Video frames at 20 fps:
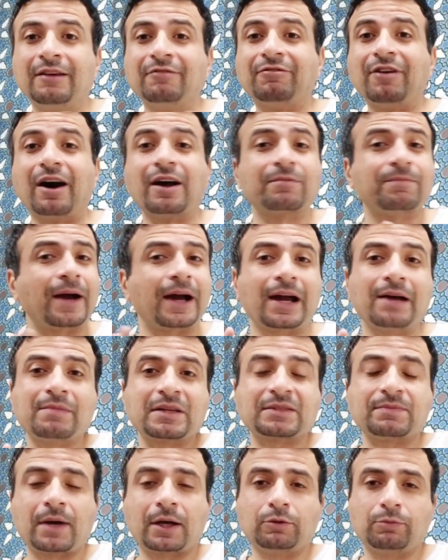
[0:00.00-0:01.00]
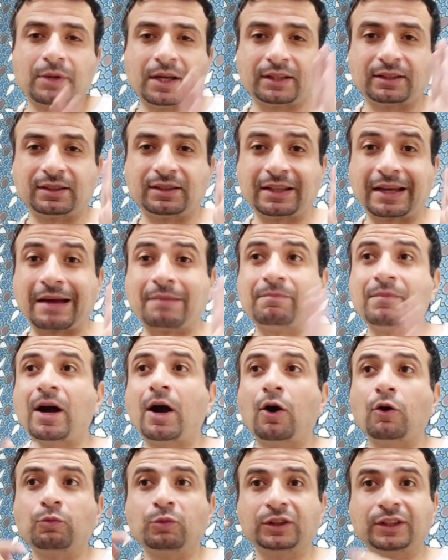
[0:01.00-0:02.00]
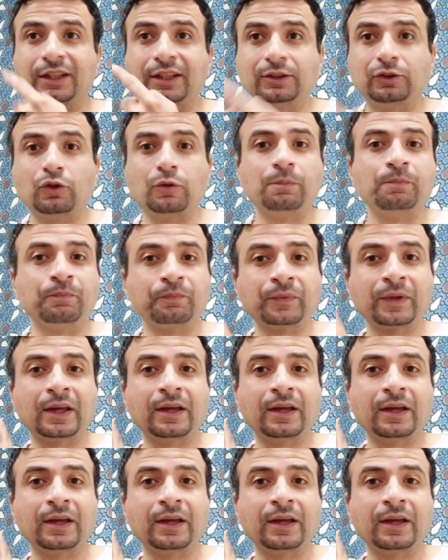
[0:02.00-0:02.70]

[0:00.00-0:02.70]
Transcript: فاربع خمس معلومات تجمعهم وتعيدهم